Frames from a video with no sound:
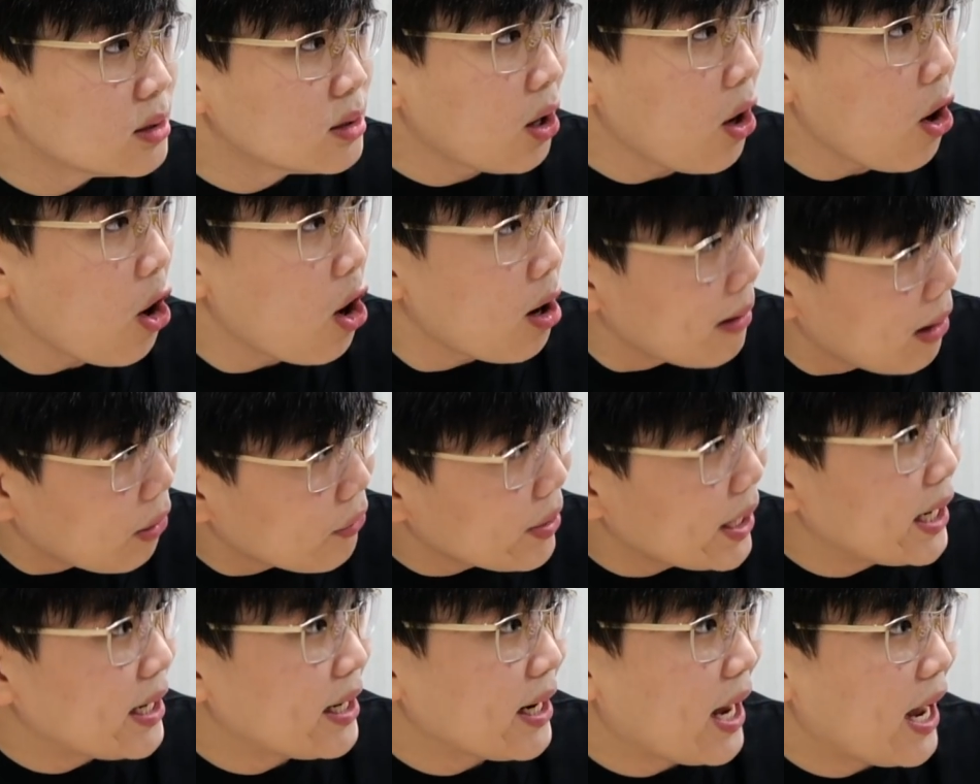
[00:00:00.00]
น้องออมเรา
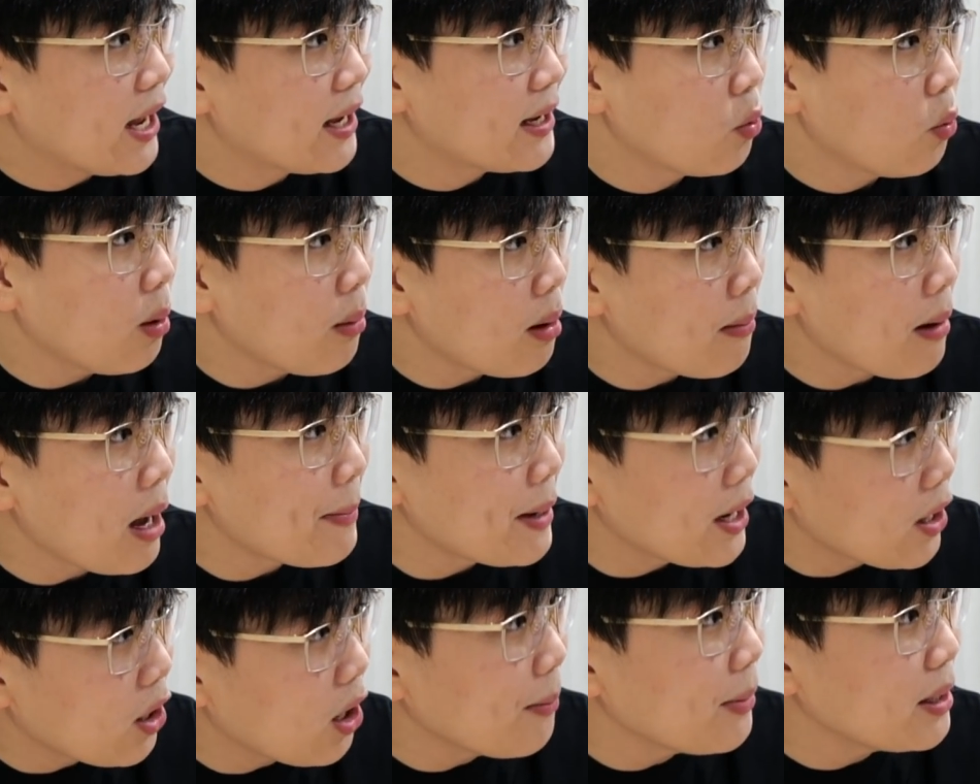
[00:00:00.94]
กินไงว่ามาม่าเบ
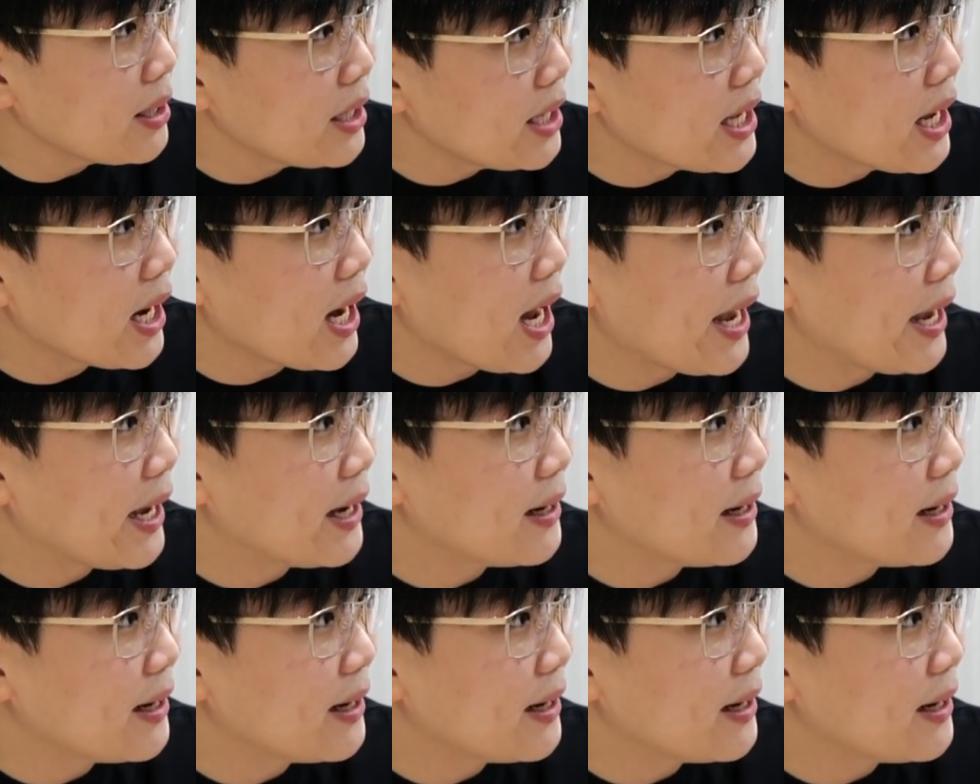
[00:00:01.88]
คอนมันดียังไง